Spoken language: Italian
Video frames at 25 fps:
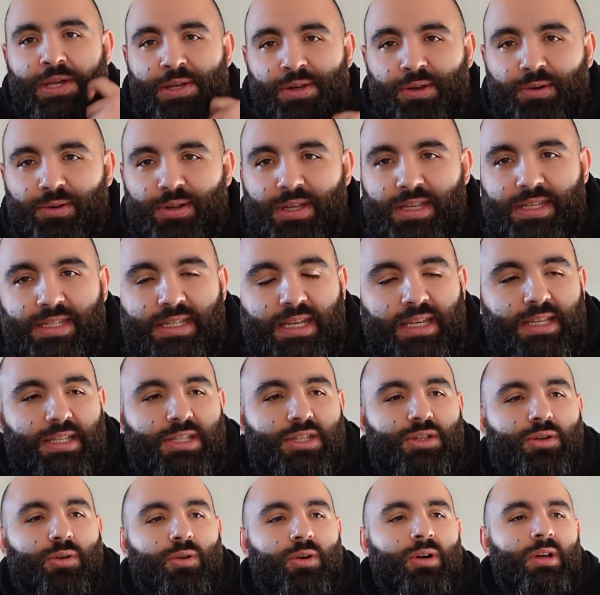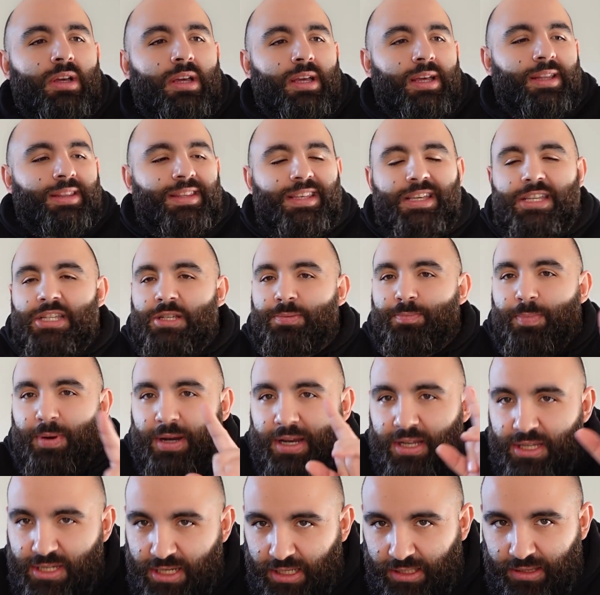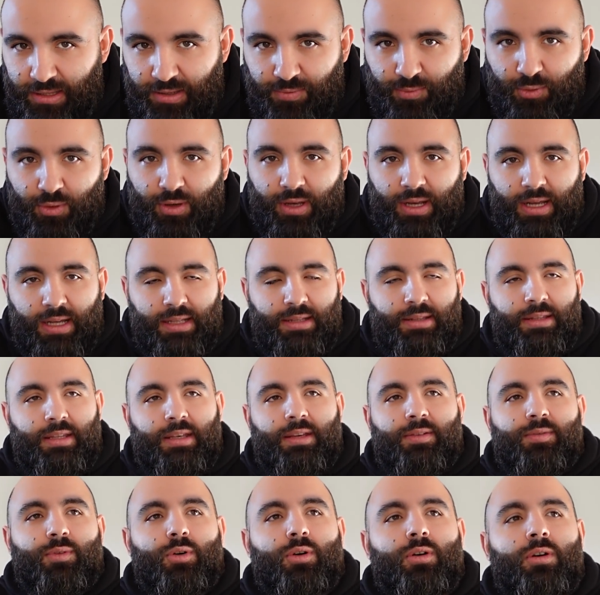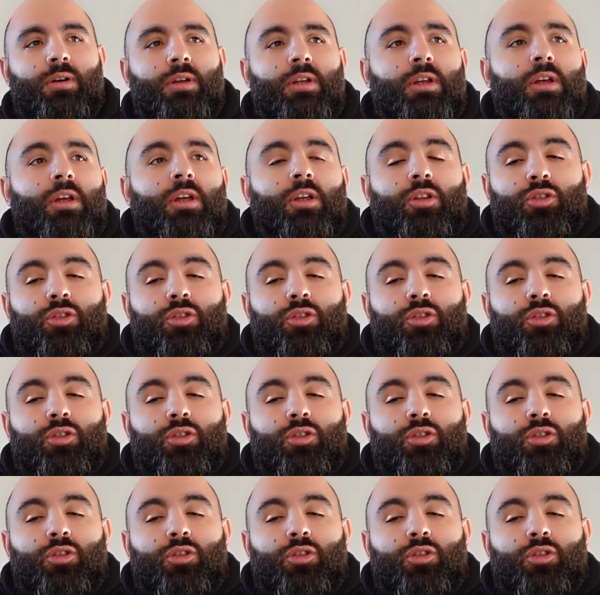non in senso dispregiativo negativo,